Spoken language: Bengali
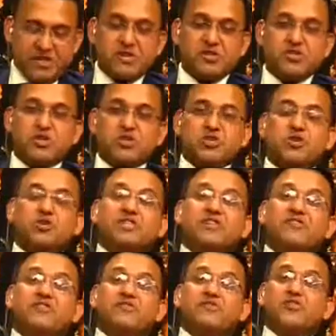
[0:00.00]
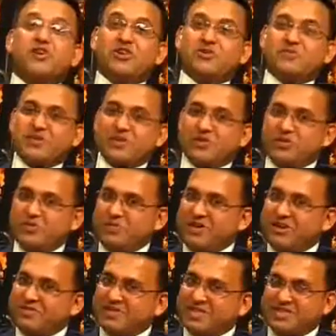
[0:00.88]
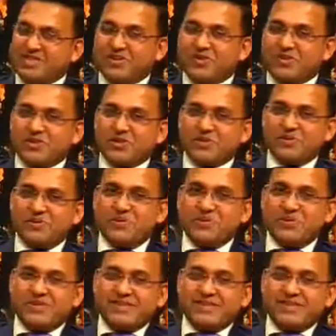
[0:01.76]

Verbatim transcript: দর্শক টিভি ভলিউমটা কমিয়ে আমাদের সাথে কথা বলুন